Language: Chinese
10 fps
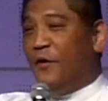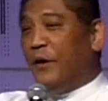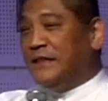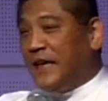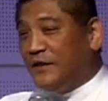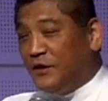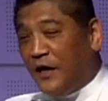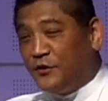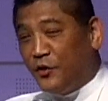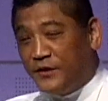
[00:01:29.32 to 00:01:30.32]
晚上就到
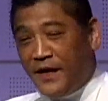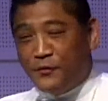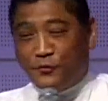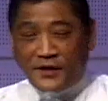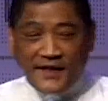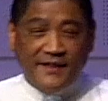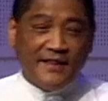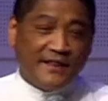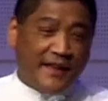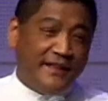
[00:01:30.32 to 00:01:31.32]
酒店、舞厅
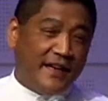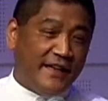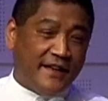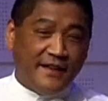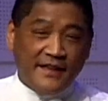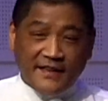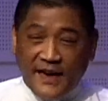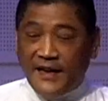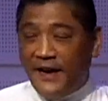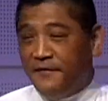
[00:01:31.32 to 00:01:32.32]
等等的。
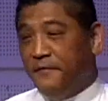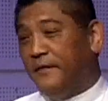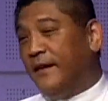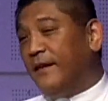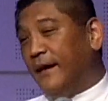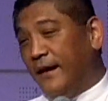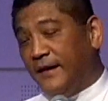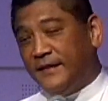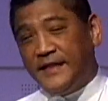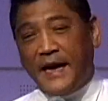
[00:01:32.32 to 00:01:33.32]
当然，
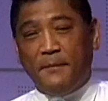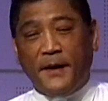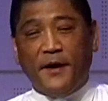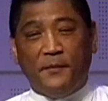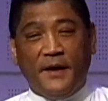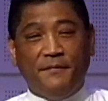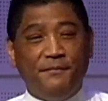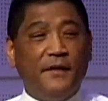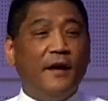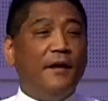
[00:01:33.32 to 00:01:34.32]
亲爱的朋友们，
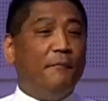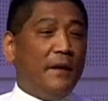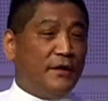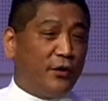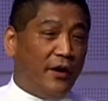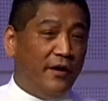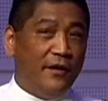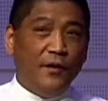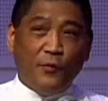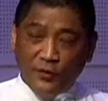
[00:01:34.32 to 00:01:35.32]
没错，
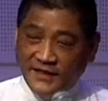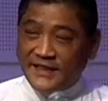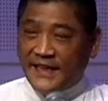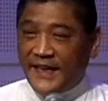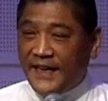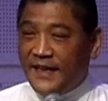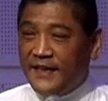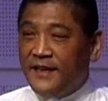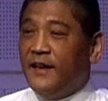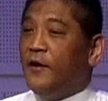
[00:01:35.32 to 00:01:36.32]
我是谁呢？
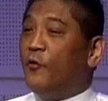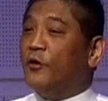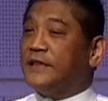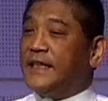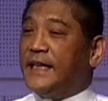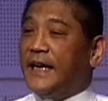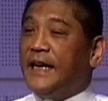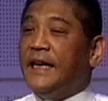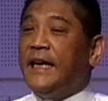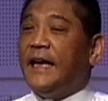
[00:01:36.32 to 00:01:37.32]
我是一个
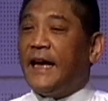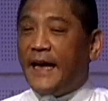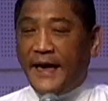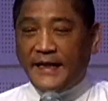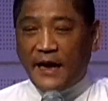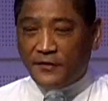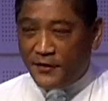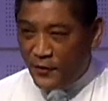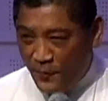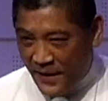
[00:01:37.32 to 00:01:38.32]
黑道的
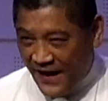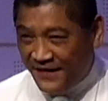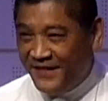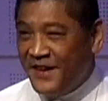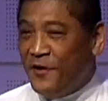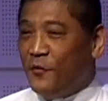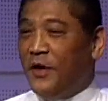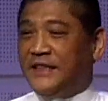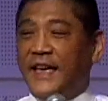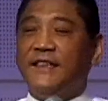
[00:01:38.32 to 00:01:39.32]
流氓。
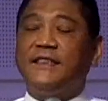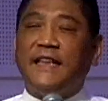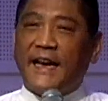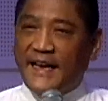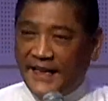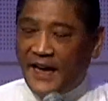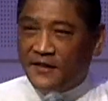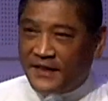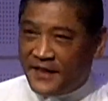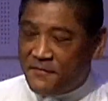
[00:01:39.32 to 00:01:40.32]
我以前是在黑道
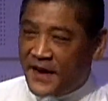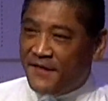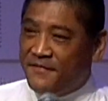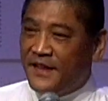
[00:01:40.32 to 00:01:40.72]
的里面。